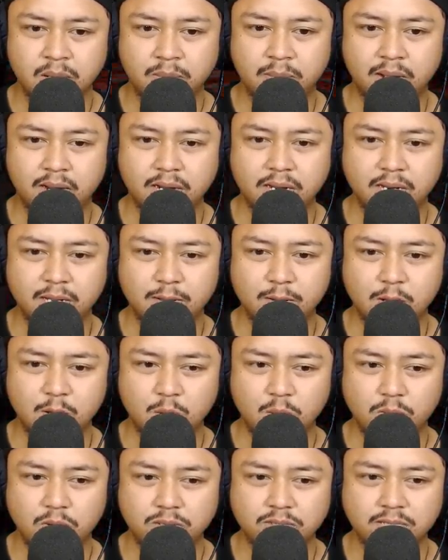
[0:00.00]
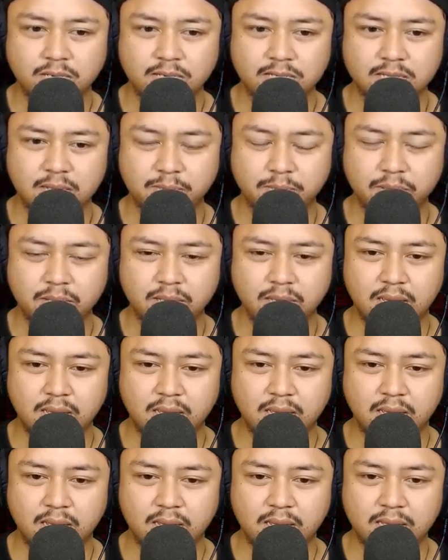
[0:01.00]
kemarin itu aku mau cek tapi
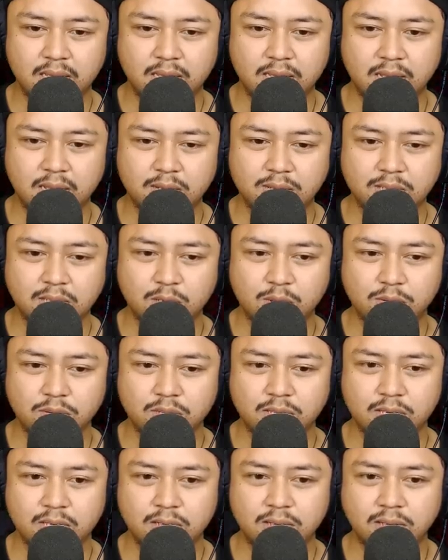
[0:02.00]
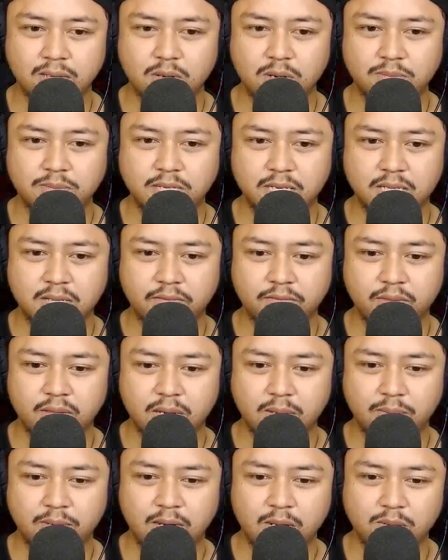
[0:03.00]
ya kita harus ikutin objektif
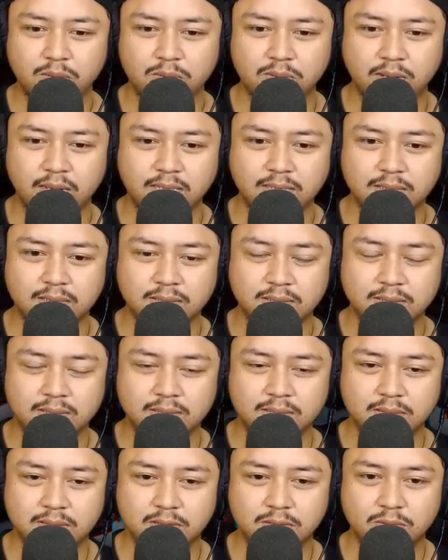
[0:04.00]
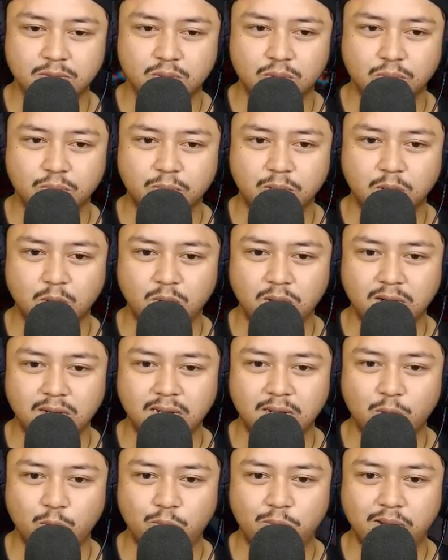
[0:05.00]
terlebih dahulu guys untuk keluar
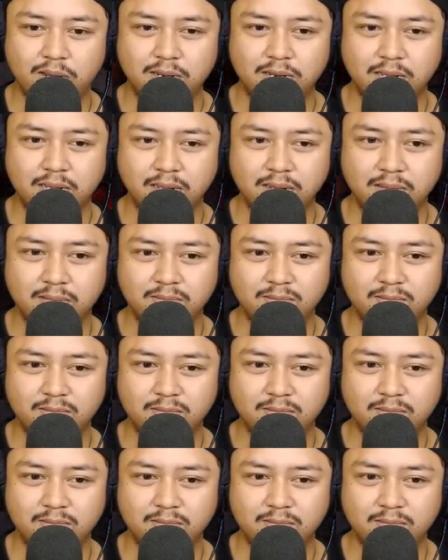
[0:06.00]
dari rumah ini ya